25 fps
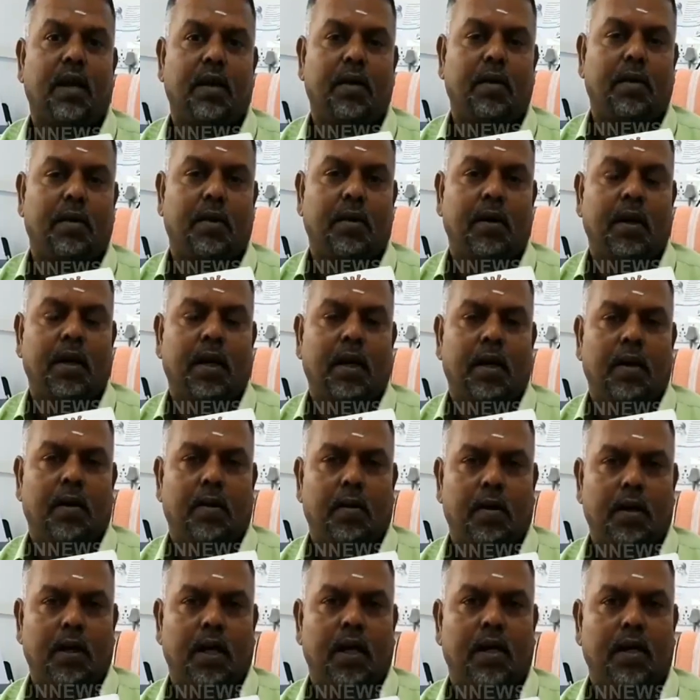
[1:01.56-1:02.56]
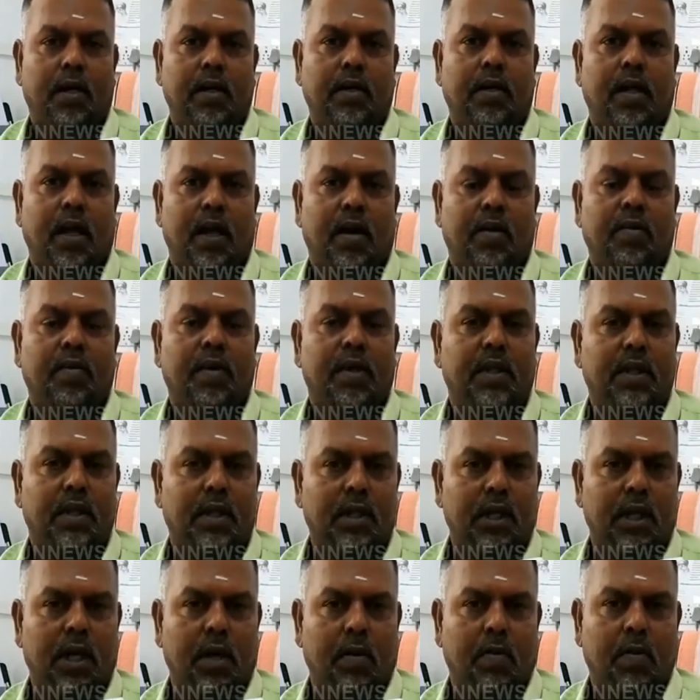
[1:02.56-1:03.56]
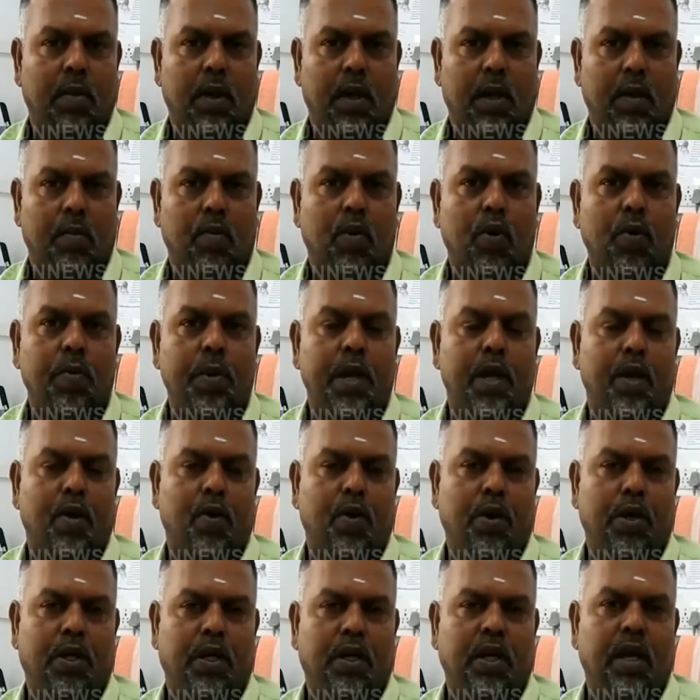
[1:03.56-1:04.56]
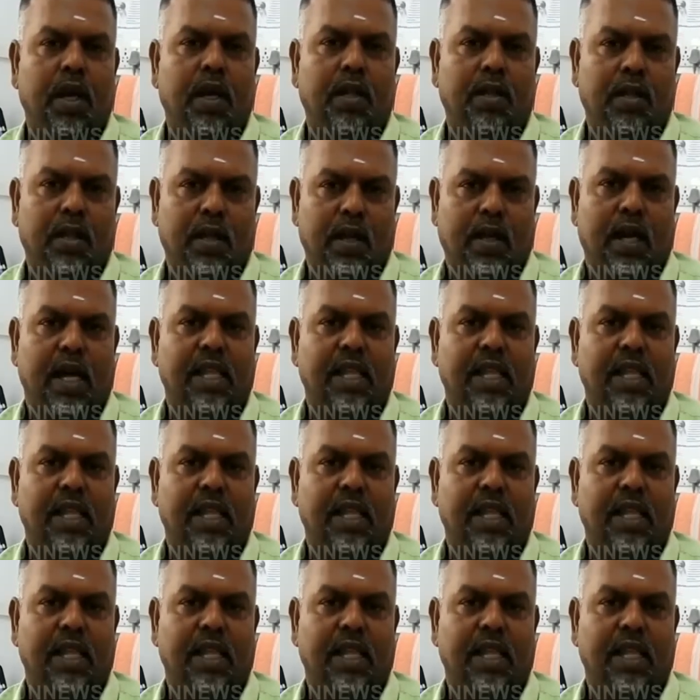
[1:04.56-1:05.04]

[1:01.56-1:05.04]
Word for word: தர எட்டு தரம் வந்து நம்ம பூமியை நோக்கி அந்த